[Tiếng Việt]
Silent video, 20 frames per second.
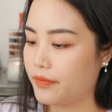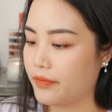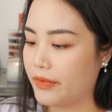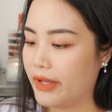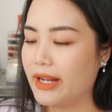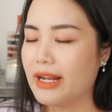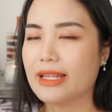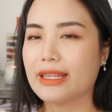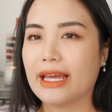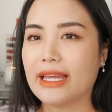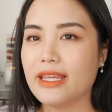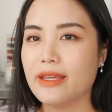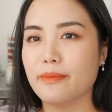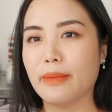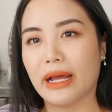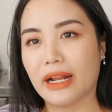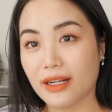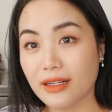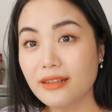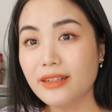Hay là tại vì
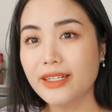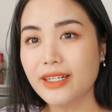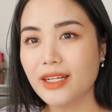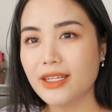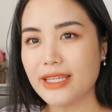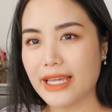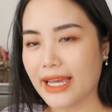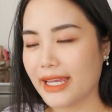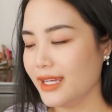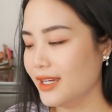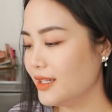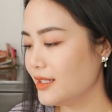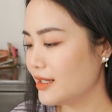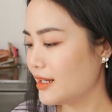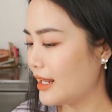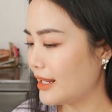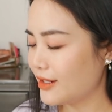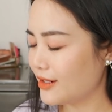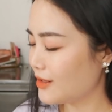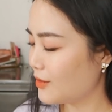mặt lưới nó vậy á
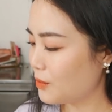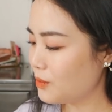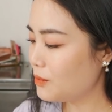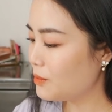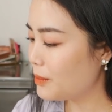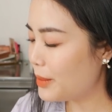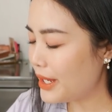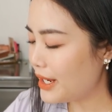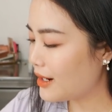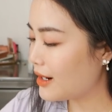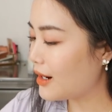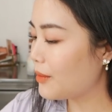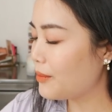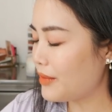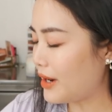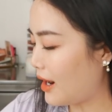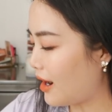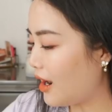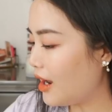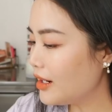cho Lan cũng biết cũng
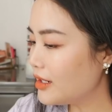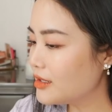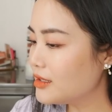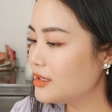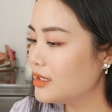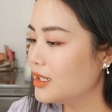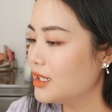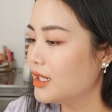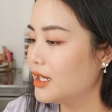rõ nữa.